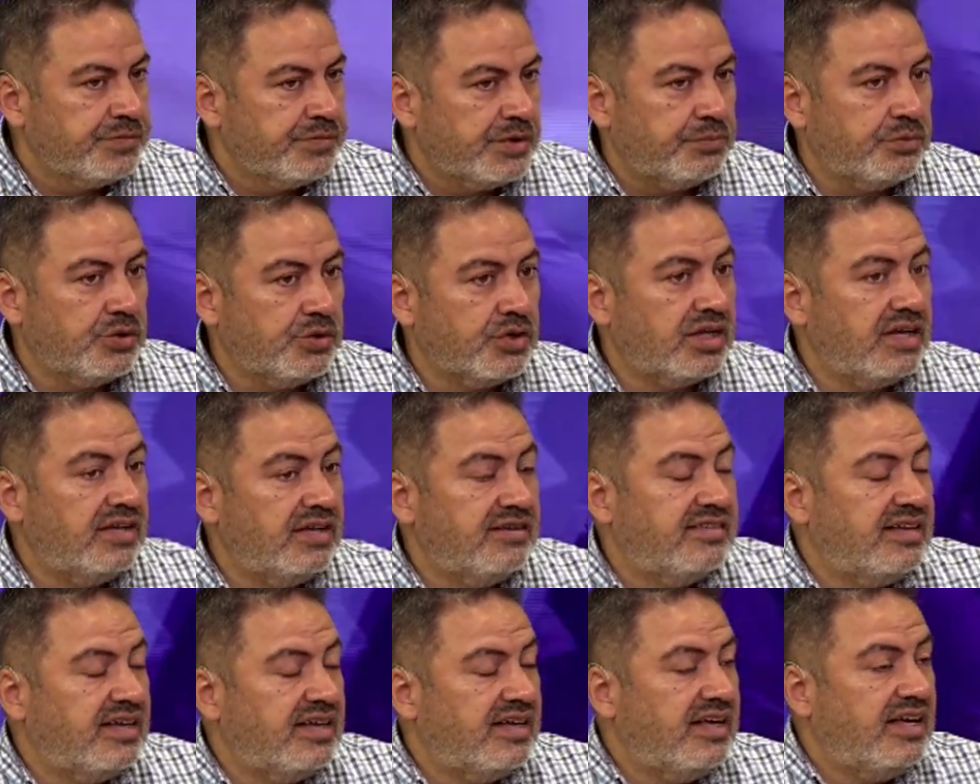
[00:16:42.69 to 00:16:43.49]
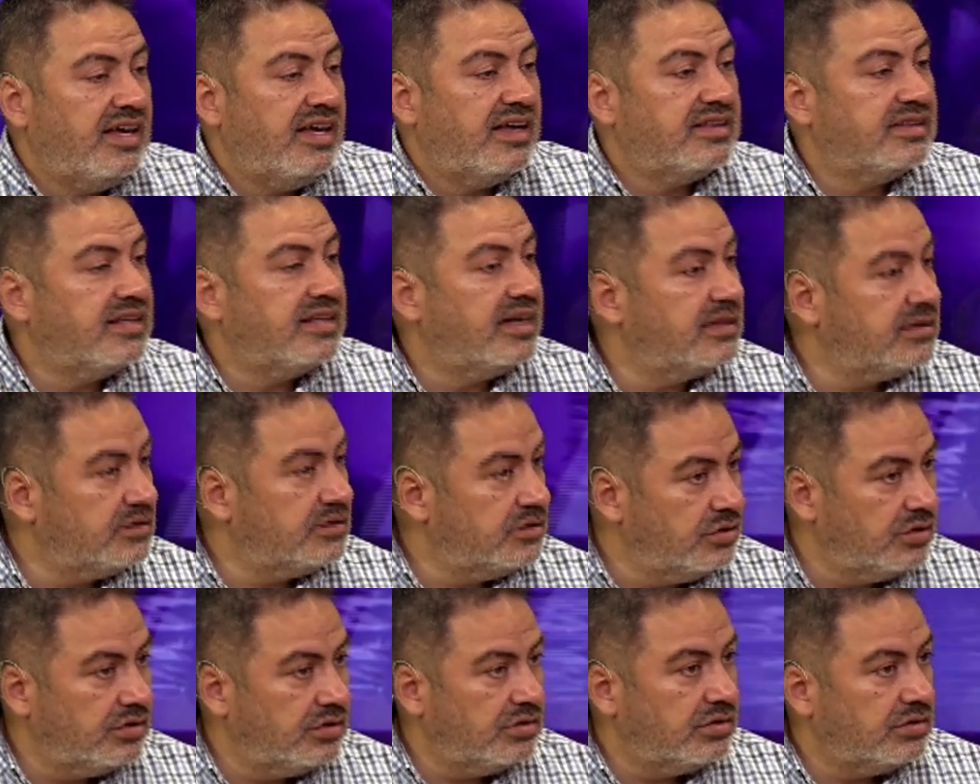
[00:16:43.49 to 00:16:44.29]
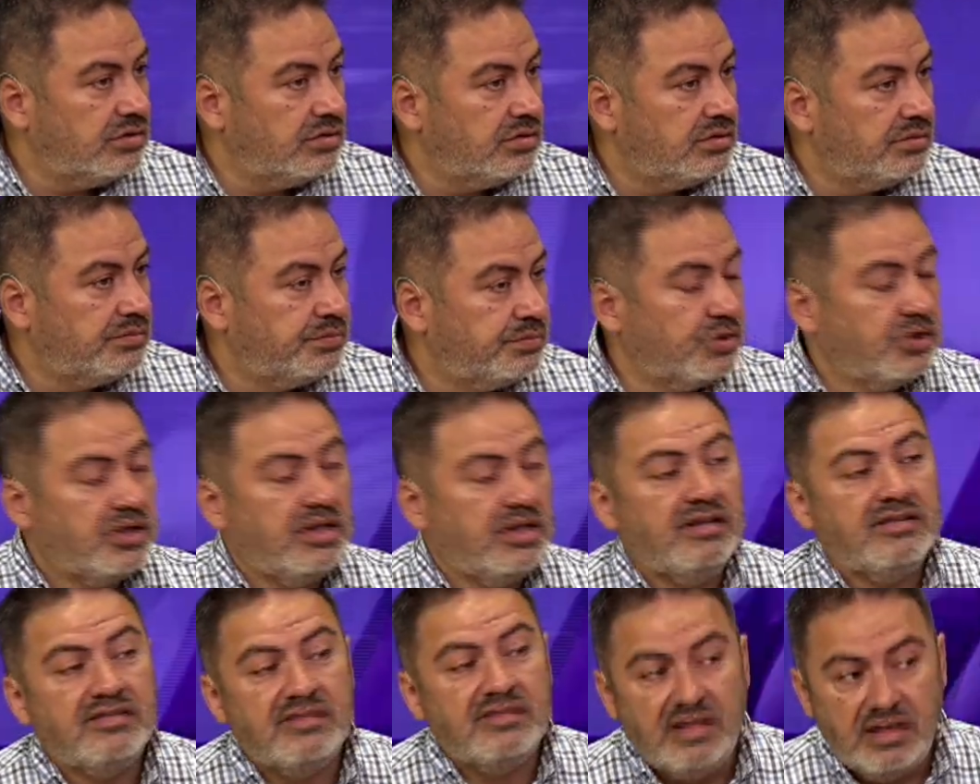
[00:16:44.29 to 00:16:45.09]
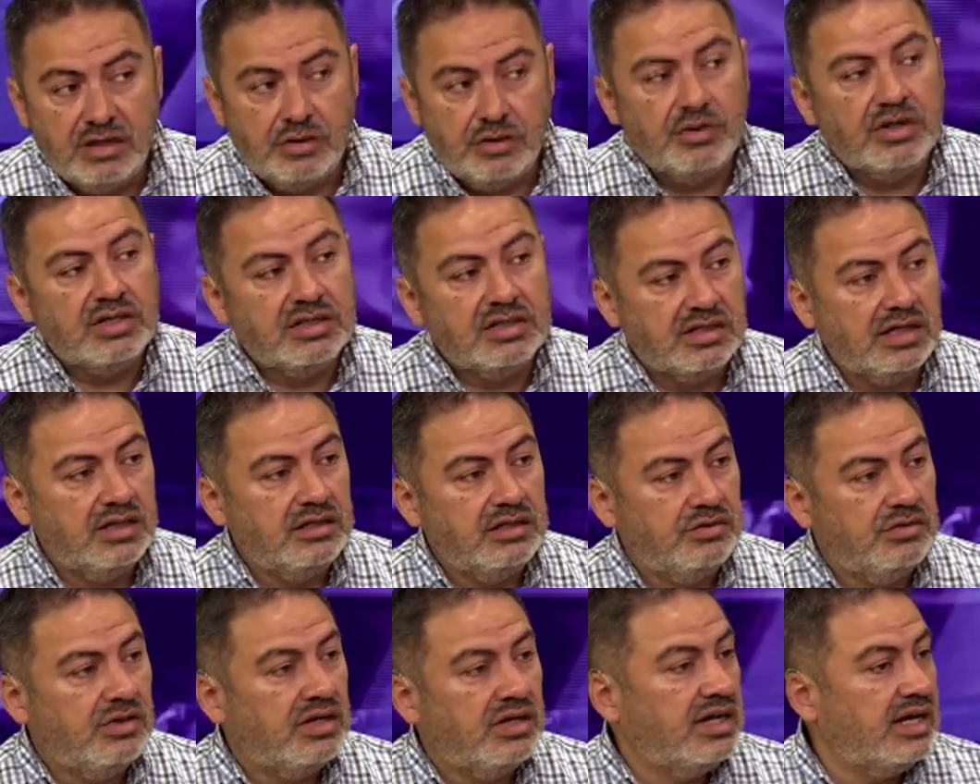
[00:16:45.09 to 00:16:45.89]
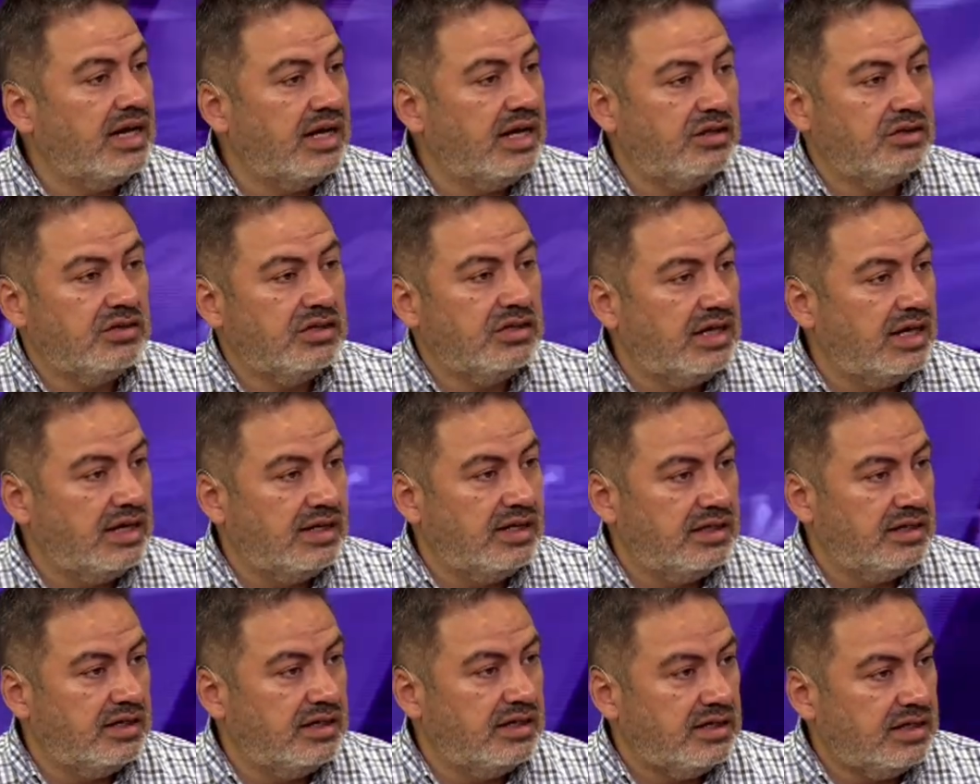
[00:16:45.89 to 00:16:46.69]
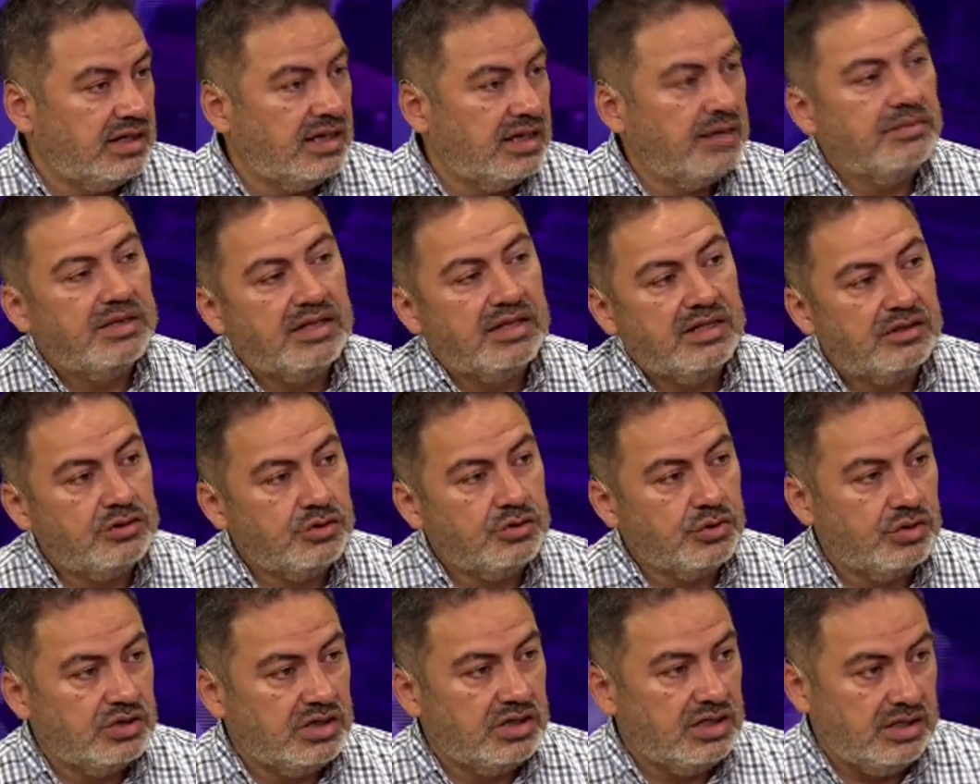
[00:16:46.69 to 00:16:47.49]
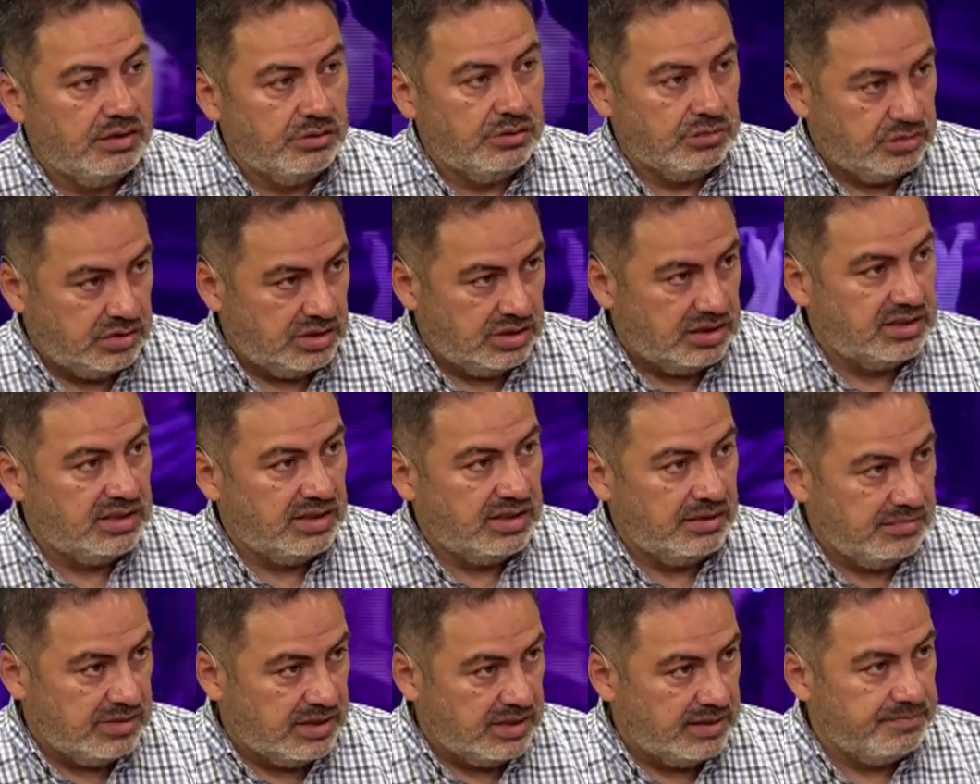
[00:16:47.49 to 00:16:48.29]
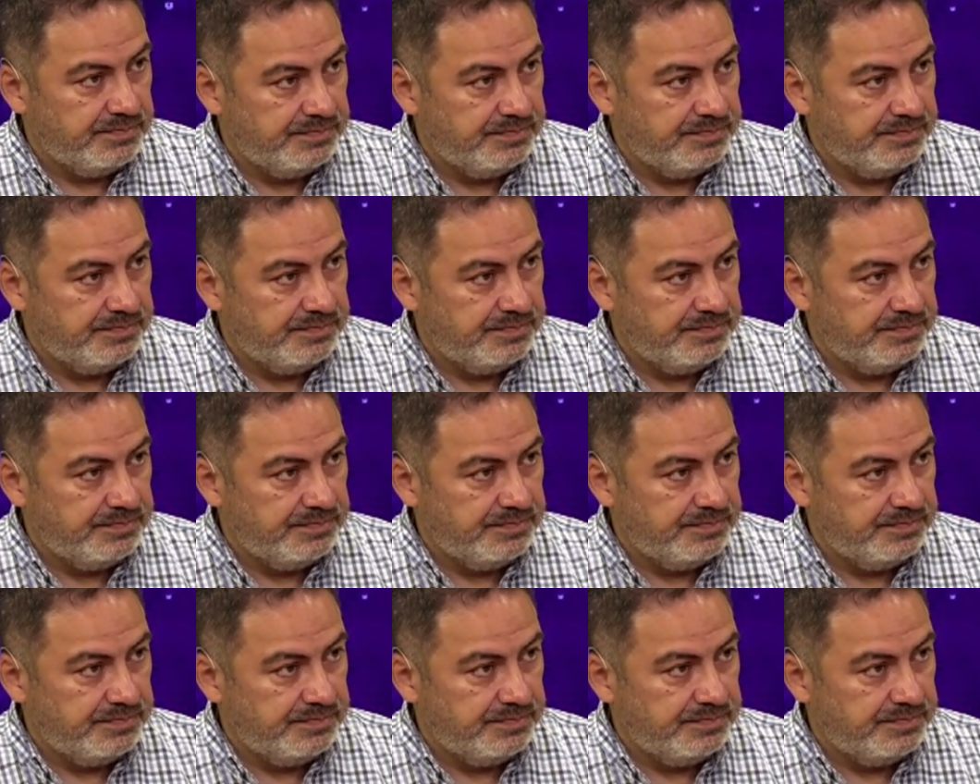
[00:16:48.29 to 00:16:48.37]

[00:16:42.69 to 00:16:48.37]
¿Por qué seguí estando? ¿Por qué sigo estando al lado de alguien que me destruye la autoestima?